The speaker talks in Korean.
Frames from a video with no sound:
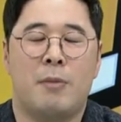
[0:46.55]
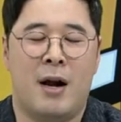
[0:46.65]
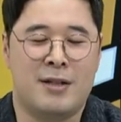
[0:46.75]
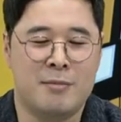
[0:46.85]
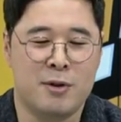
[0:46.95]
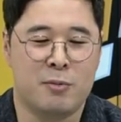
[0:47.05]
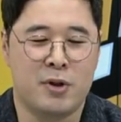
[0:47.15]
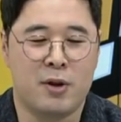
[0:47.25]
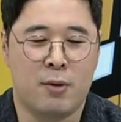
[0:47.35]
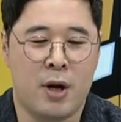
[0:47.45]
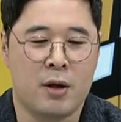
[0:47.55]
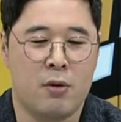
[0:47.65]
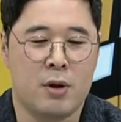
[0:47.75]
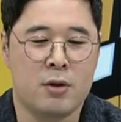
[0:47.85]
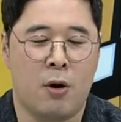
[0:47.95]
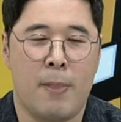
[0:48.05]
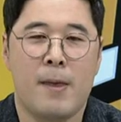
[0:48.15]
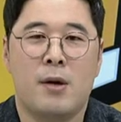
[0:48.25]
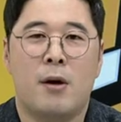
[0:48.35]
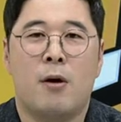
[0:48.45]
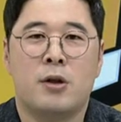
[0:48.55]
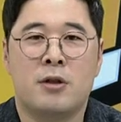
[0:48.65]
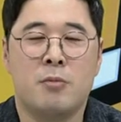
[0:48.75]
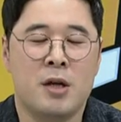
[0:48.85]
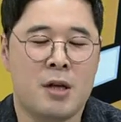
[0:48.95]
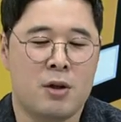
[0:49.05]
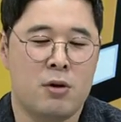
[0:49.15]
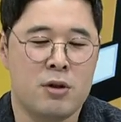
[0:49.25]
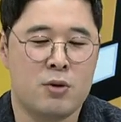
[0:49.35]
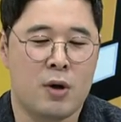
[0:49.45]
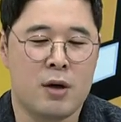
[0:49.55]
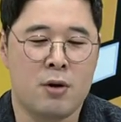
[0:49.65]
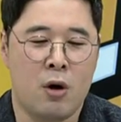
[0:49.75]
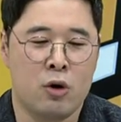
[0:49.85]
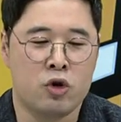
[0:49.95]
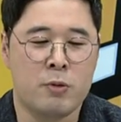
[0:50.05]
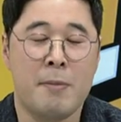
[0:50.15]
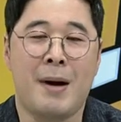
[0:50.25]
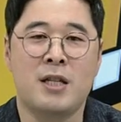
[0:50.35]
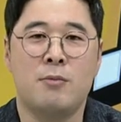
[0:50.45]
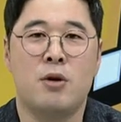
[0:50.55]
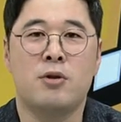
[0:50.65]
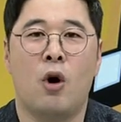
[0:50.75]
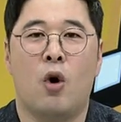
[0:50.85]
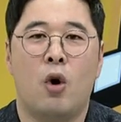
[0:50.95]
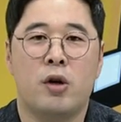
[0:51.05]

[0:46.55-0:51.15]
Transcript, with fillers: 말씀을 좀 드리도록 할게요. 그래서 지금 2차 전지 쪽에서 수급이 빠지면서